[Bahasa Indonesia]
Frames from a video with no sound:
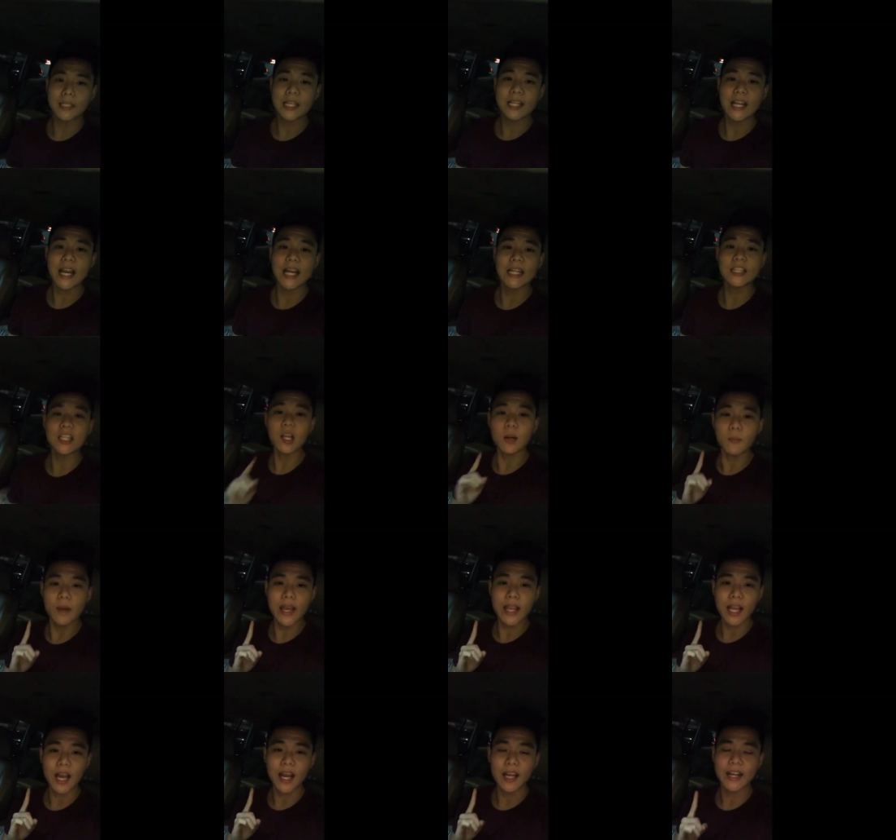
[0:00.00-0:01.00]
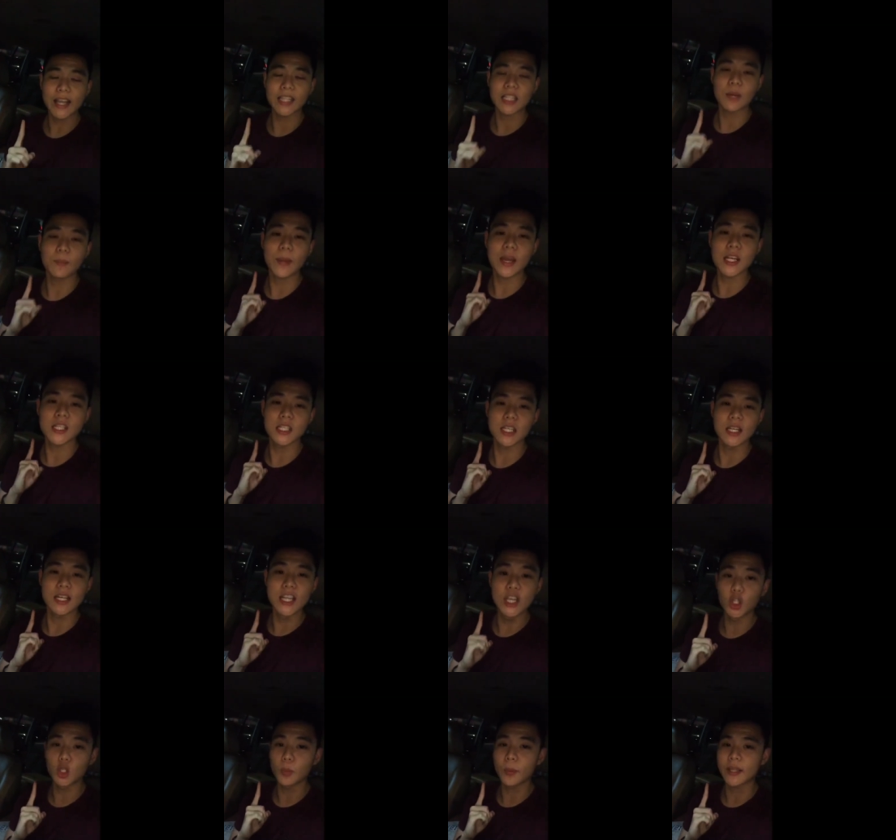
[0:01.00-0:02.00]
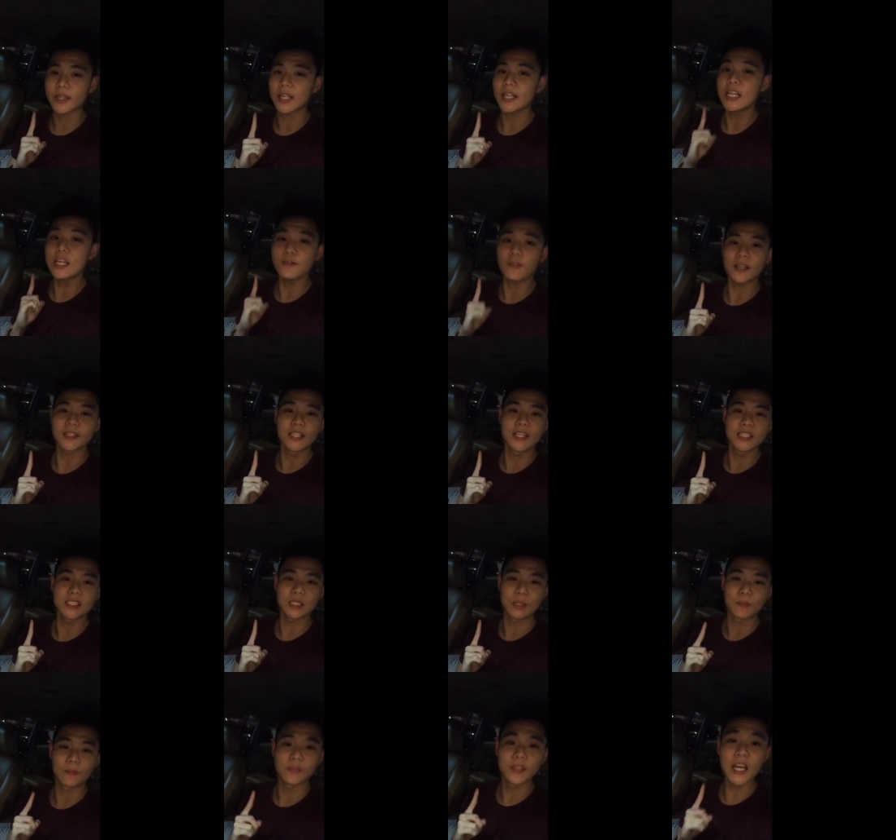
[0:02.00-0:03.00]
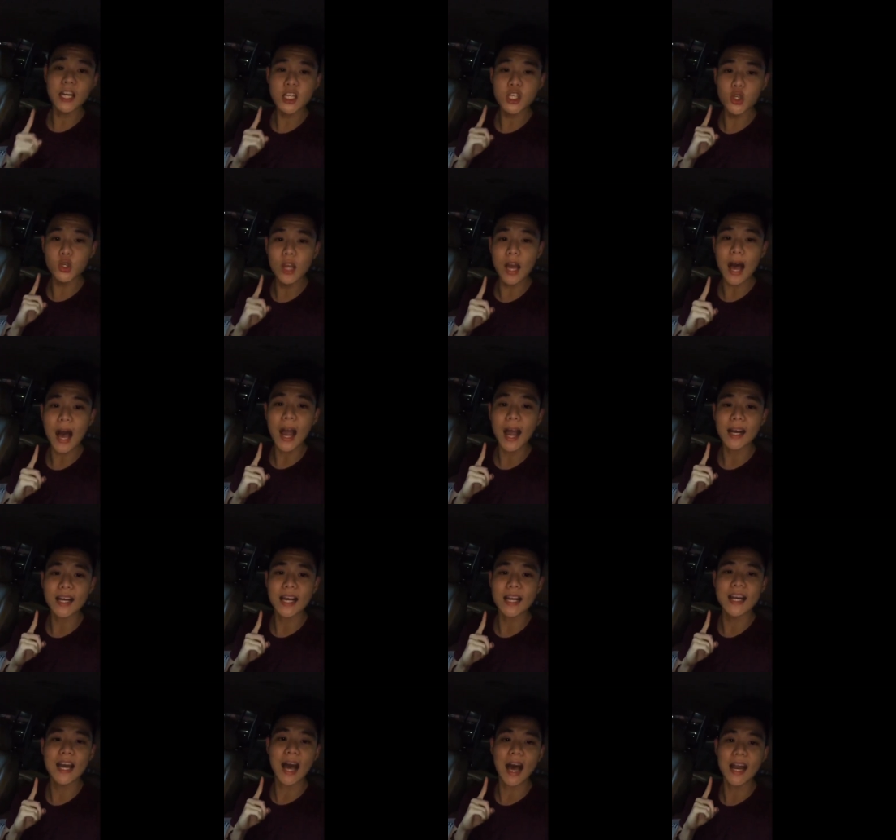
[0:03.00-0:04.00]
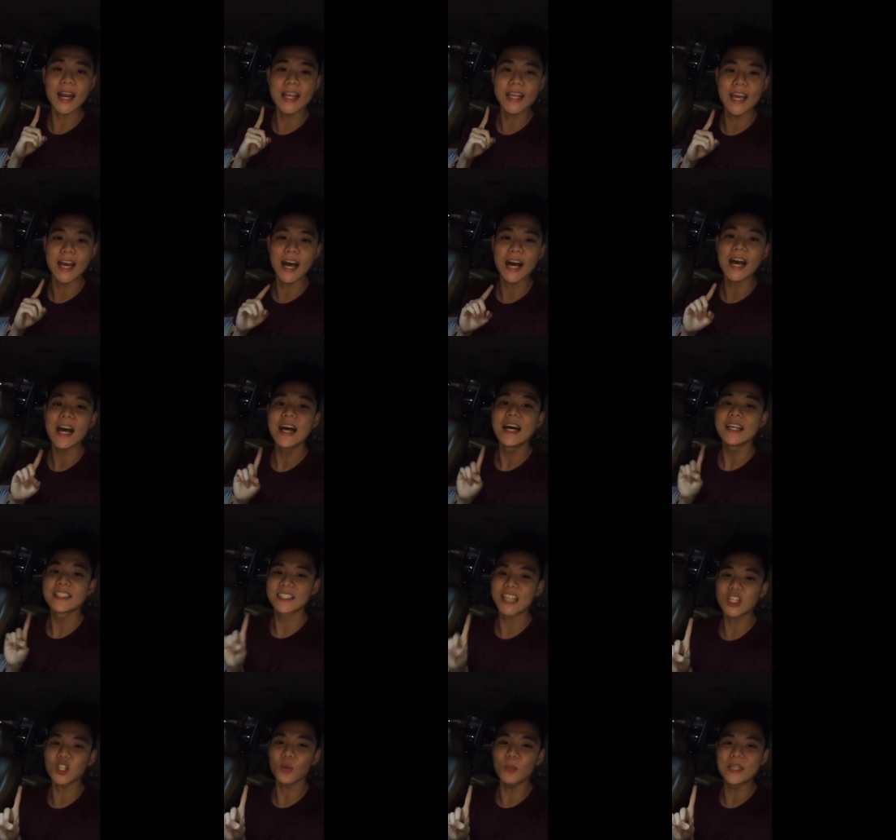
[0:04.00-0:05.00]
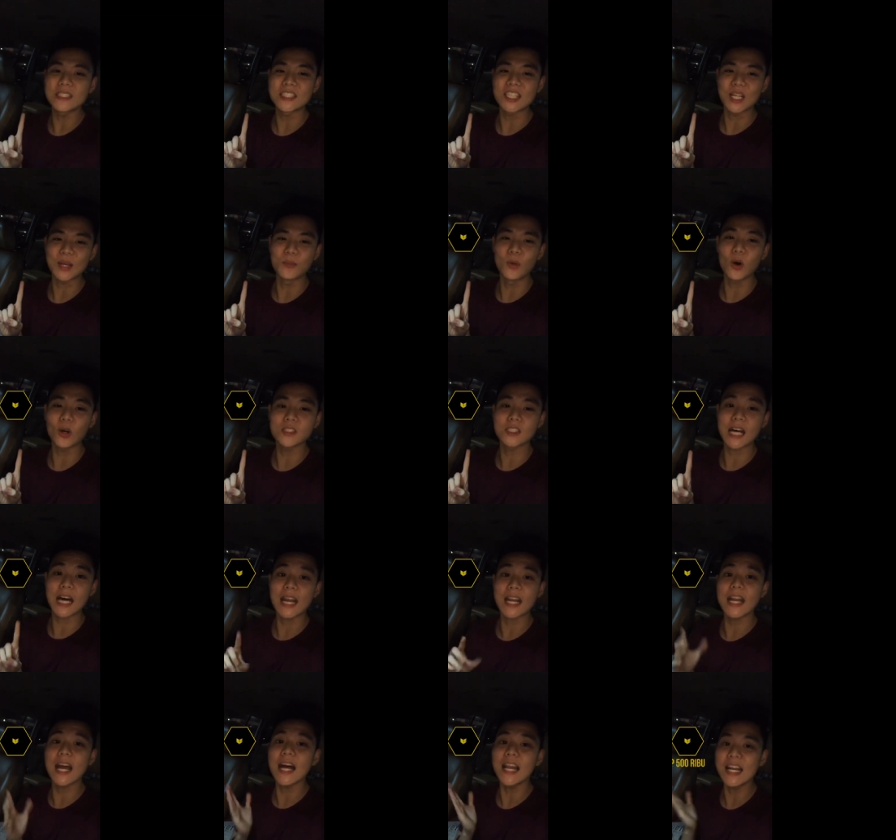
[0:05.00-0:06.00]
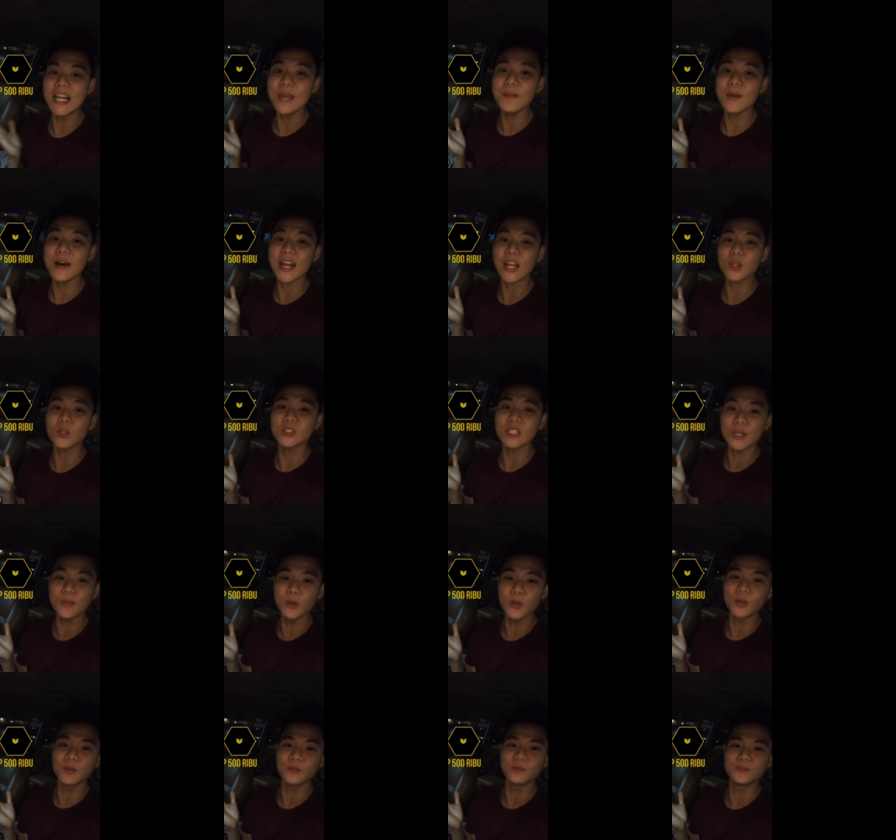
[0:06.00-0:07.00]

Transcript: pertanyaan terbaik akan kita mention di YouTube kita di Fundrism dan juga akan ada hadiah satu mystery box seharga 500 ribu.